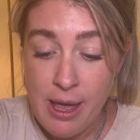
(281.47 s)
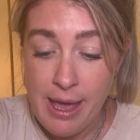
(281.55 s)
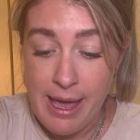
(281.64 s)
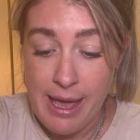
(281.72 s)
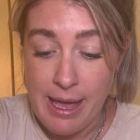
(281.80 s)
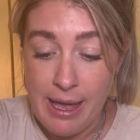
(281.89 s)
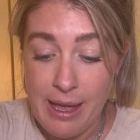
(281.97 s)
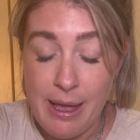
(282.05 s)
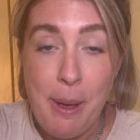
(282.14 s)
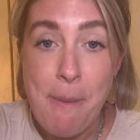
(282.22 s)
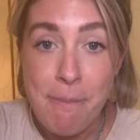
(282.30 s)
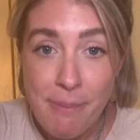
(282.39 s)
est
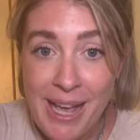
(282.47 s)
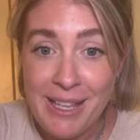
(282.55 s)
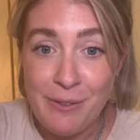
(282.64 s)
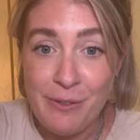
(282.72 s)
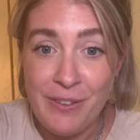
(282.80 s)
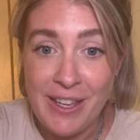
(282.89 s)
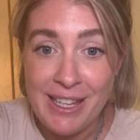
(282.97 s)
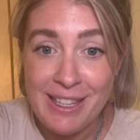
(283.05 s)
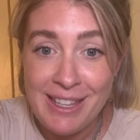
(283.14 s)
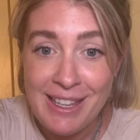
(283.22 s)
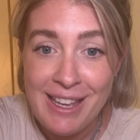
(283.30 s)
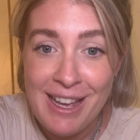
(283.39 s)

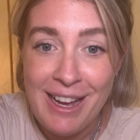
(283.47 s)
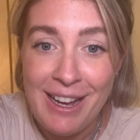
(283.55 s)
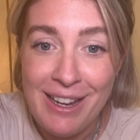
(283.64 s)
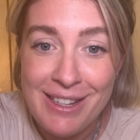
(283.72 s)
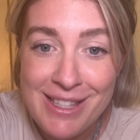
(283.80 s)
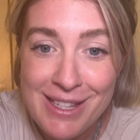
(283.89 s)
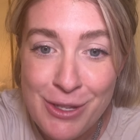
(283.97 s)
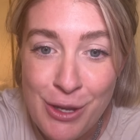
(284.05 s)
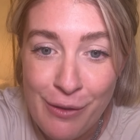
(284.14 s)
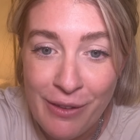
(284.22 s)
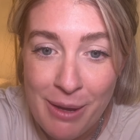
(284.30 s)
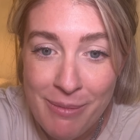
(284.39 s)
magnifique il y
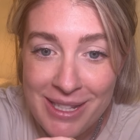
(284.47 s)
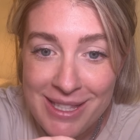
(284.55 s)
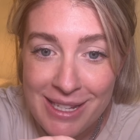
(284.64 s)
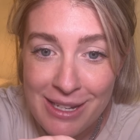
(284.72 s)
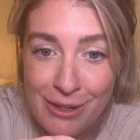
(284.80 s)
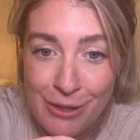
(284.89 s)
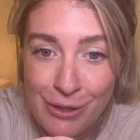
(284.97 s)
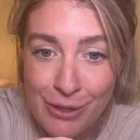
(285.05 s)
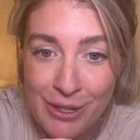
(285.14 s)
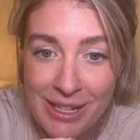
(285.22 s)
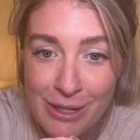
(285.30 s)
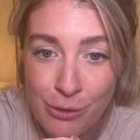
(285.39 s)
a vraiment,
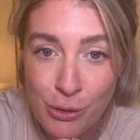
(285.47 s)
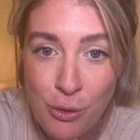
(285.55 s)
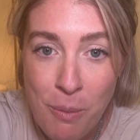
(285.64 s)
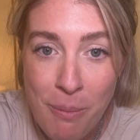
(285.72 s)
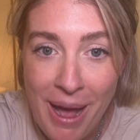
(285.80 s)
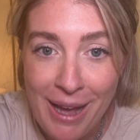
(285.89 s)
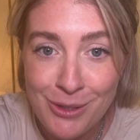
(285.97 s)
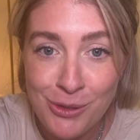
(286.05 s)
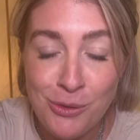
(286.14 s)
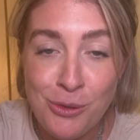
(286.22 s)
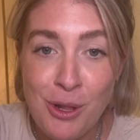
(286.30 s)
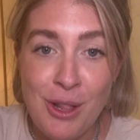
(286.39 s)
les logos
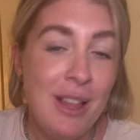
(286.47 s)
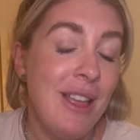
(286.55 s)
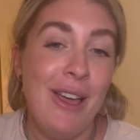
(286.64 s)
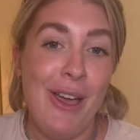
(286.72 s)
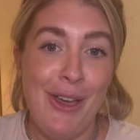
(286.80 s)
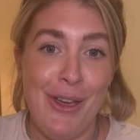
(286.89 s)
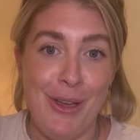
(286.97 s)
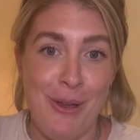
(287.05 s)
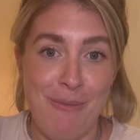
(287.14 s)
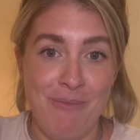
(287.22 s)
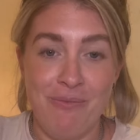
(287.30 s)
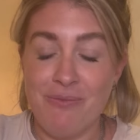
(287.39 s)
partout.
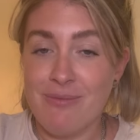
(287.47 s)
Euh,